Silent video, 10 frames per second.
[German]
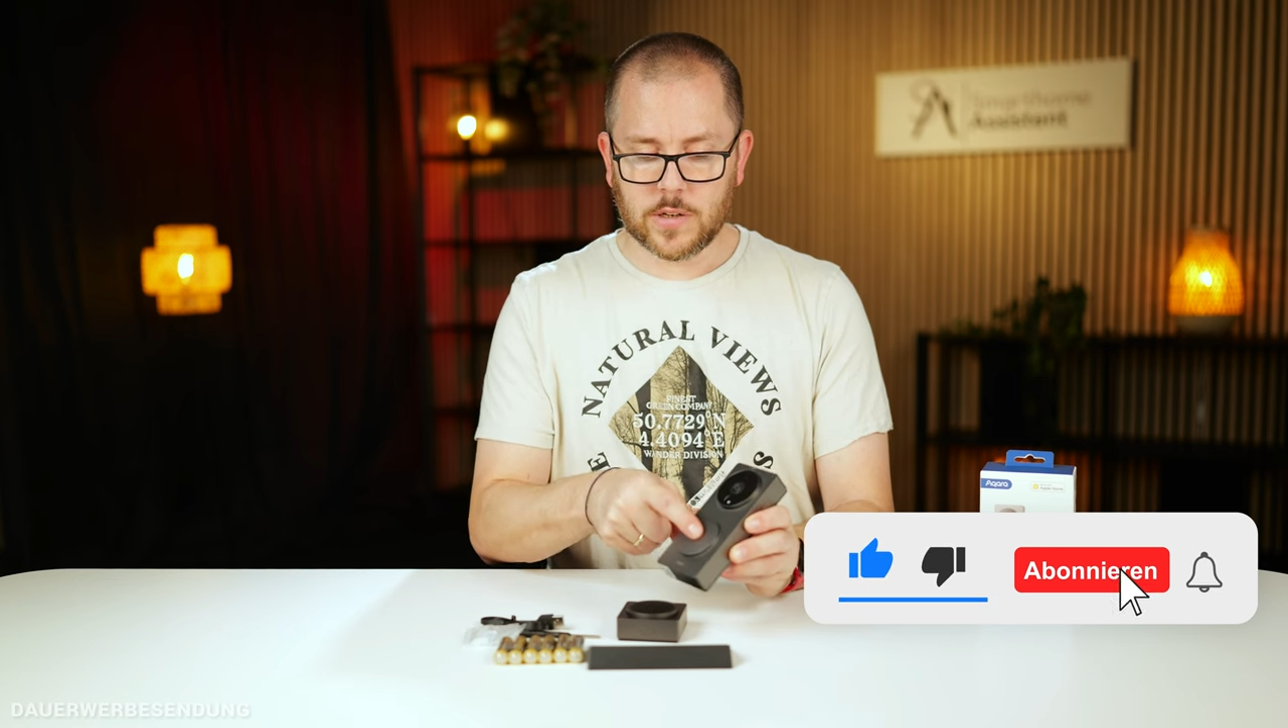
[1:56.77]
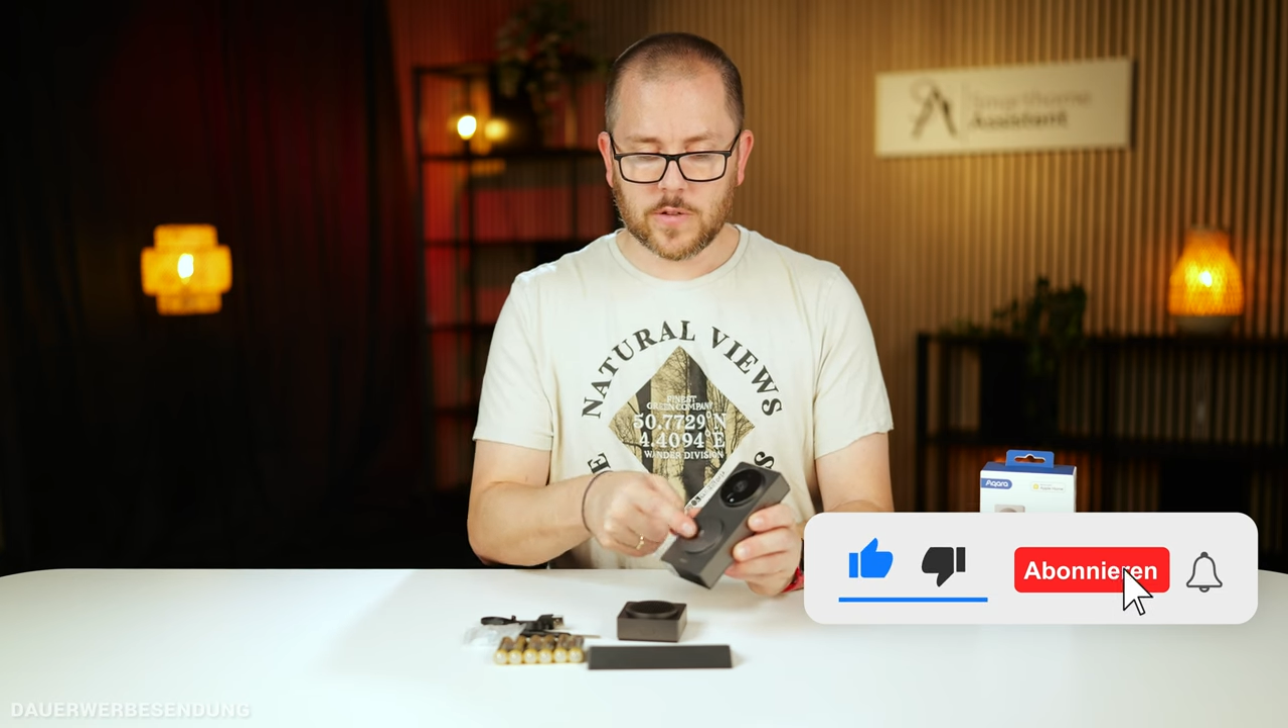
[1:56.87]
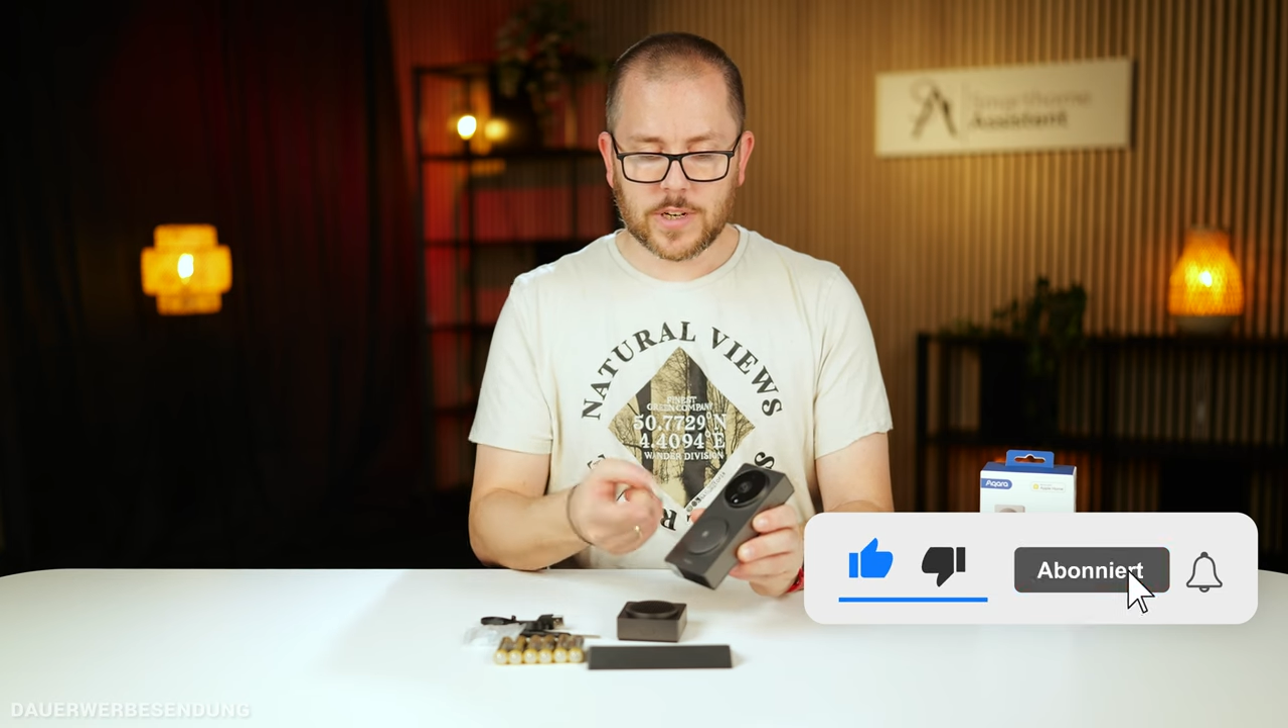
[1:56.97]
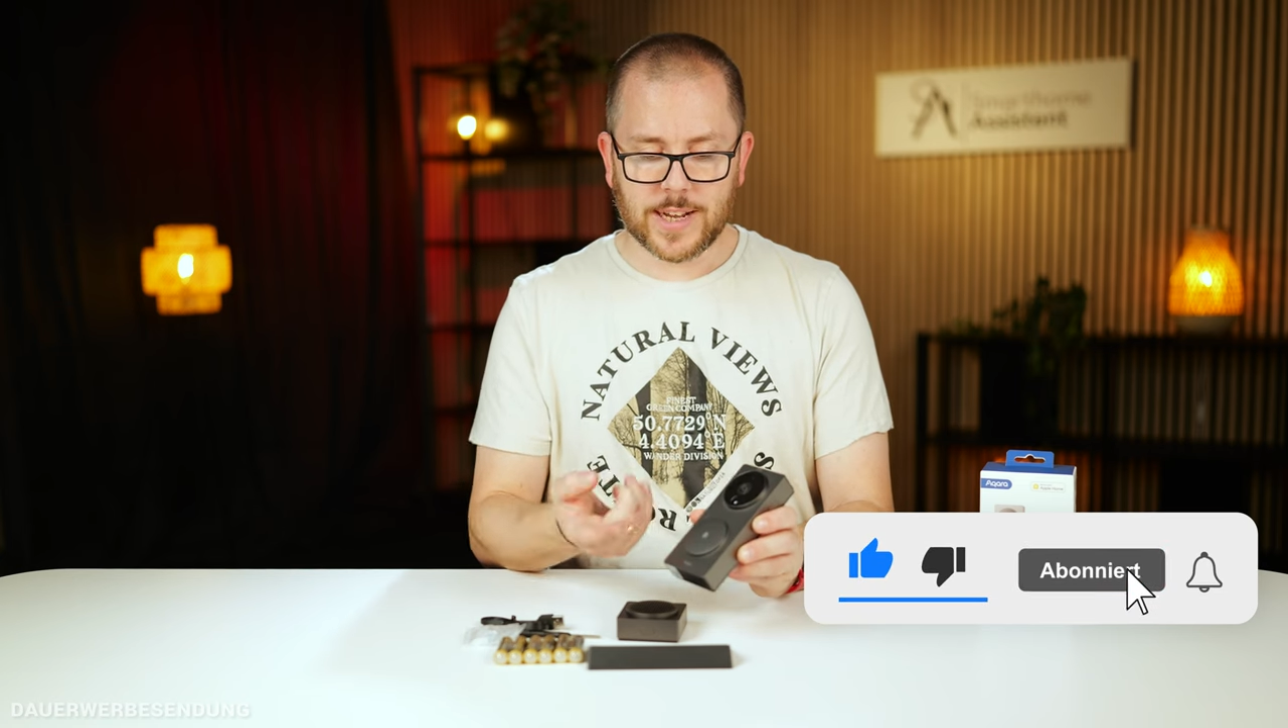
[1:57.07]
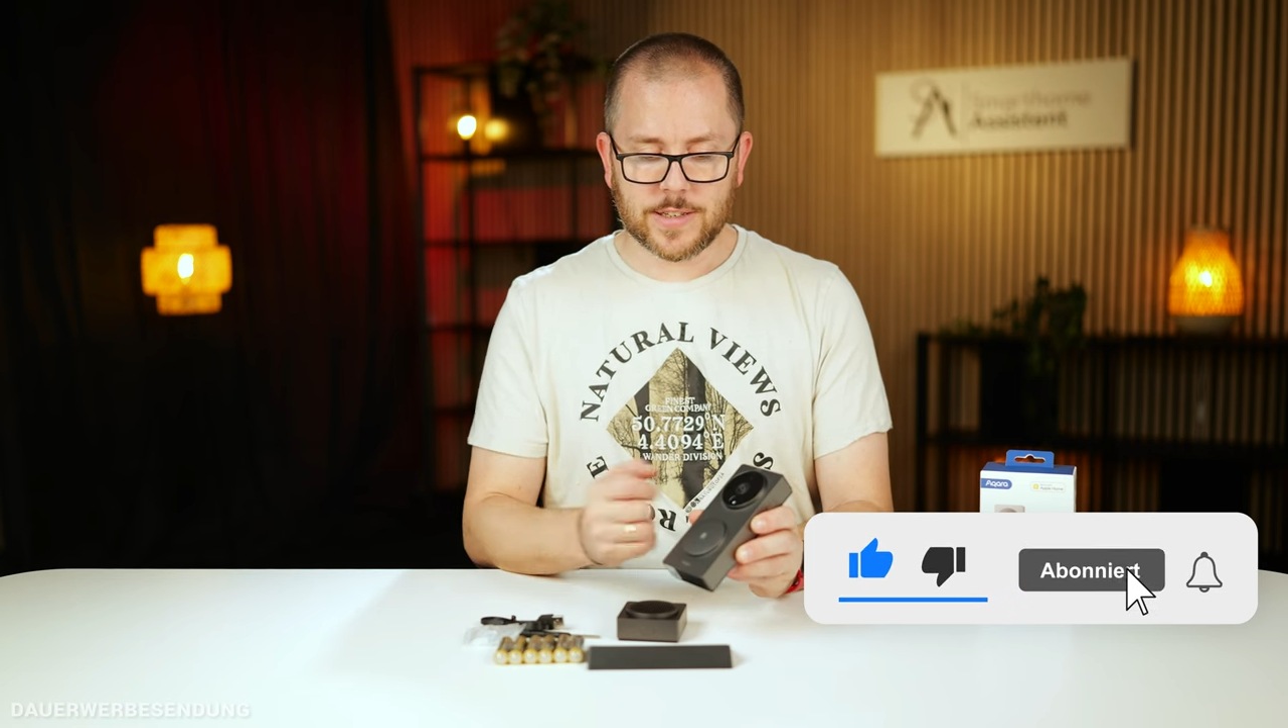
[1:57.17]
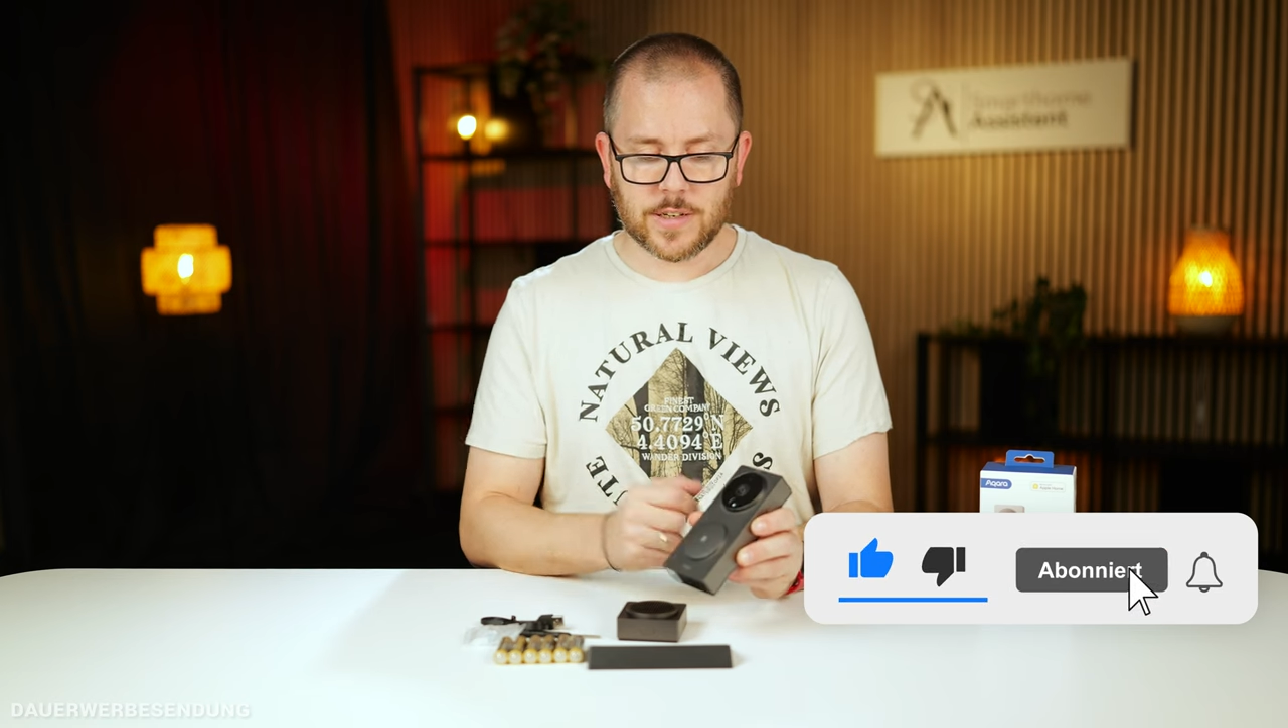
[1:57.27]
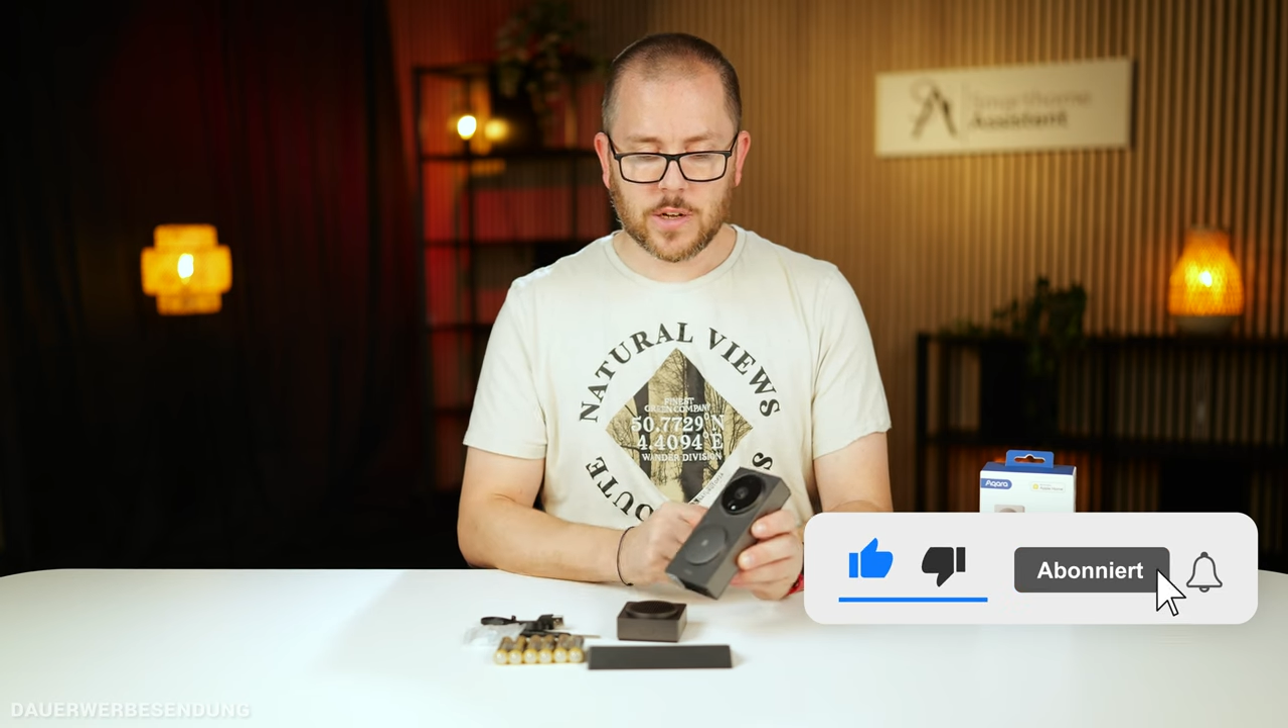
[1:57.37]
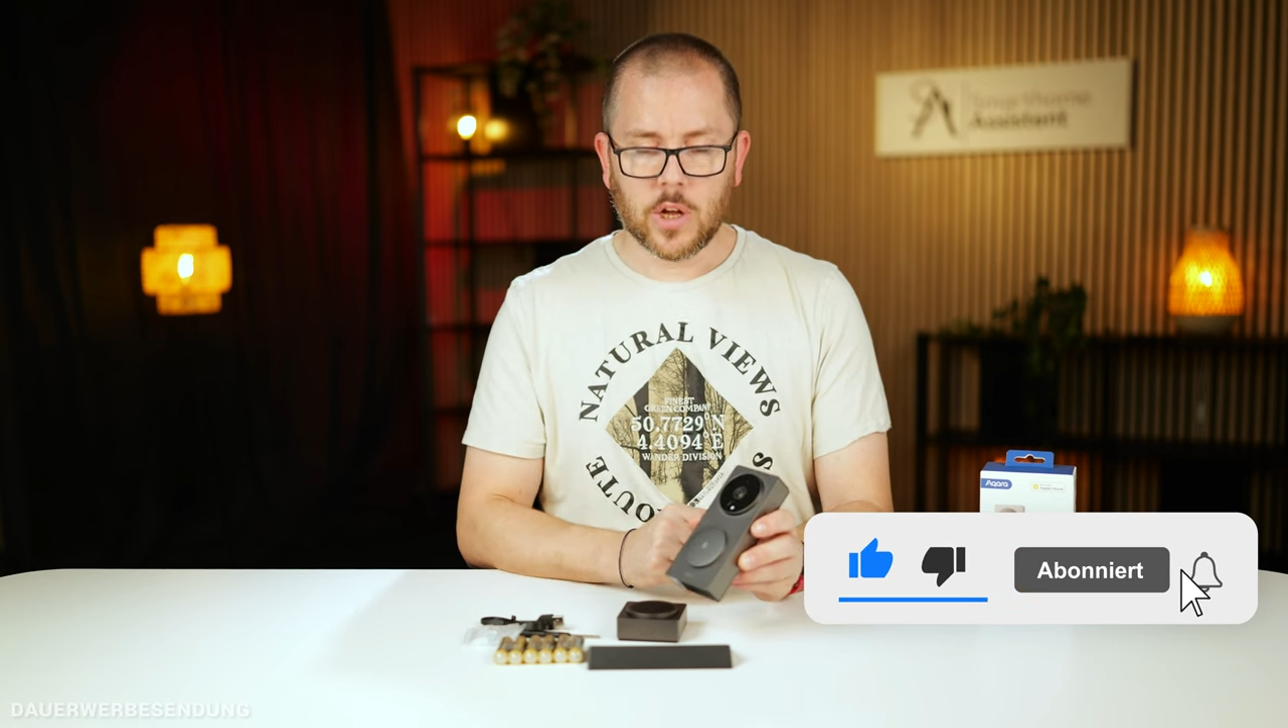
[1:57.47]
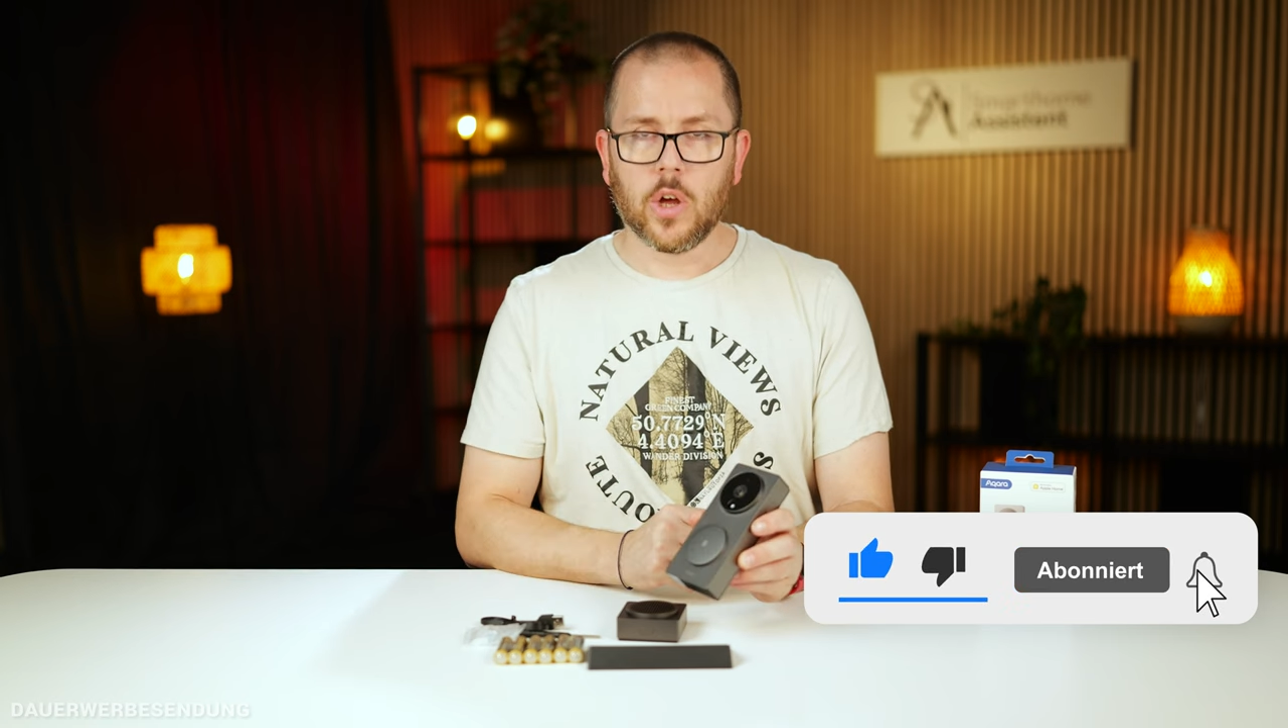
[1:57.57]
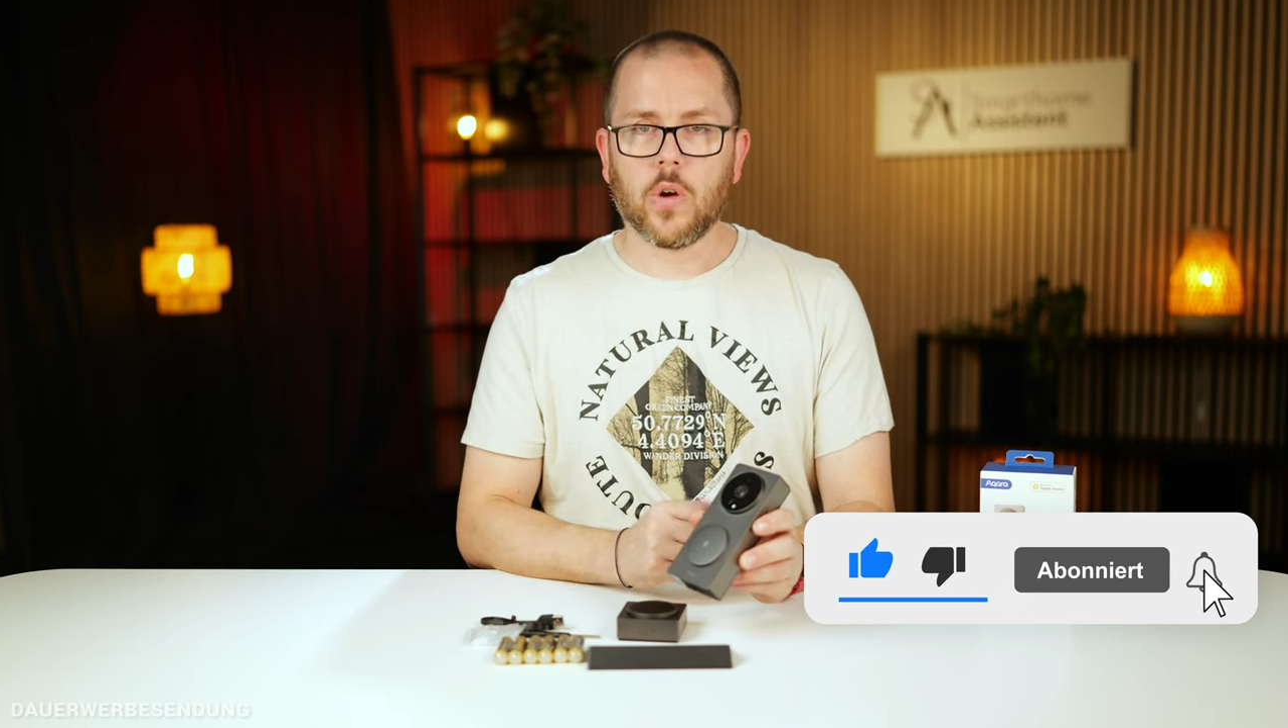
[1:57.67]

diese Taste